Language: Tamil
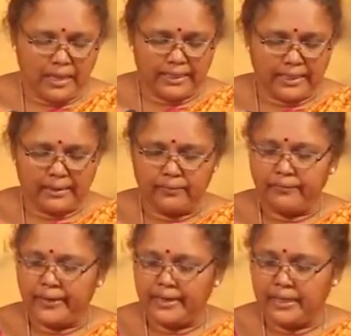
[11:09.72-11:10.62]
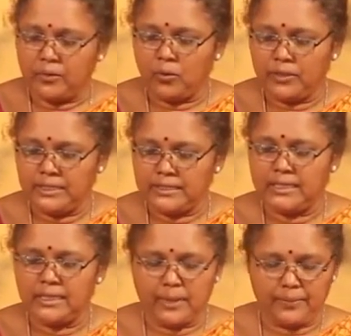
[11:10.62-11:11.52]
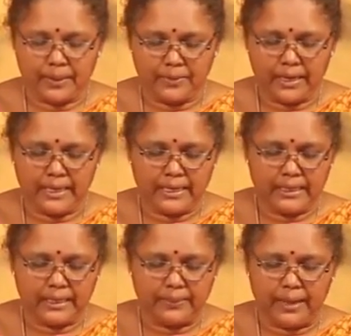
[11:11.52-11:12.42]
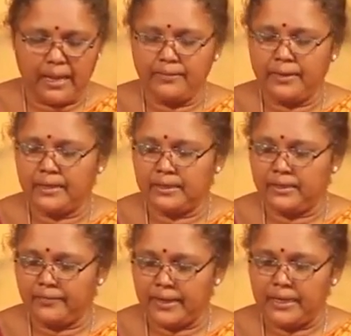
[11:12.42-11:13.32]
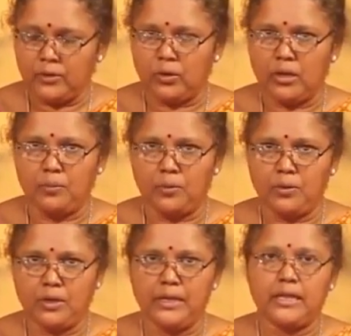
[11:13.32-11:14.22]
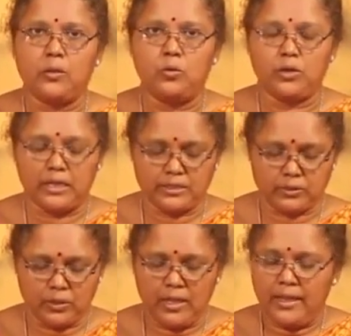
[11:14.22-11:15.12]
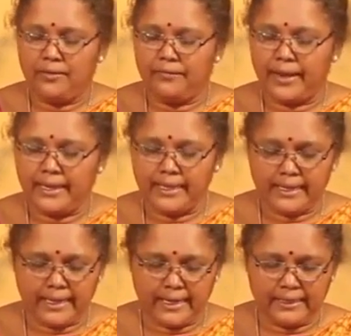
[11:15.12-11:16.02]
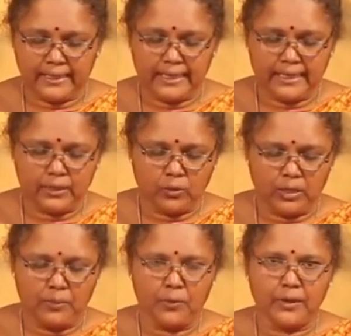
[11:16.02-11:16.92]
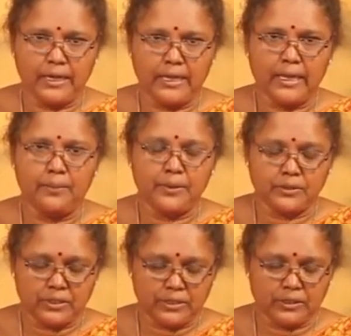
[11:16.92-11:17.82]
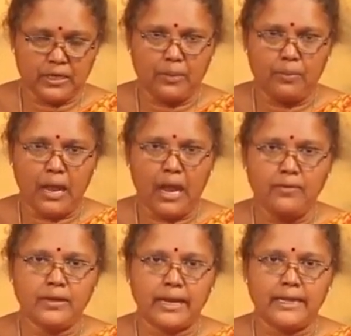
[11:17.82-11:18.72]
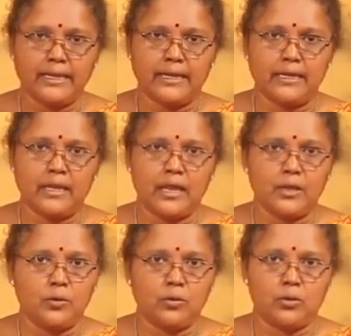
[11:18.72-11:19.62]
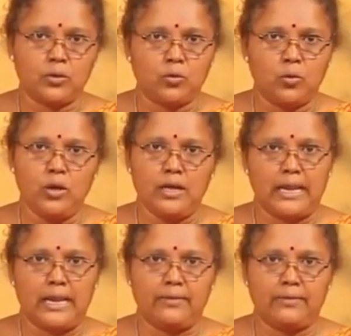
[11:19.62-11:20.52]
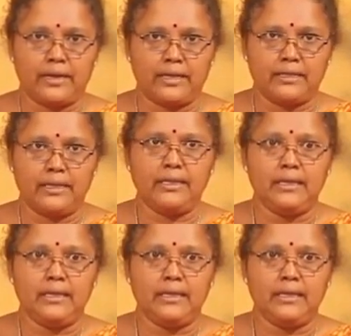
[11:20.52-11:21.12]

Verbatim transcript: இந்த வெந்நீர் கொதித்ததுக்கு அப்புறமா இந்த மாவு எடுத்து வெந்நீருக்குள்ளே போட்டு நீங்கள் கூழ் காய்ச்சணும் வெந்நீரை எடுத்து நீங்கள் இதுக்குள்ளே போட்டீங்க அப்படின்னு சொல்லி சொன்னால் மாவு கட்டி கட்டி ஆயிரும் உங்களுக்கு கூழ் நல்லா வராது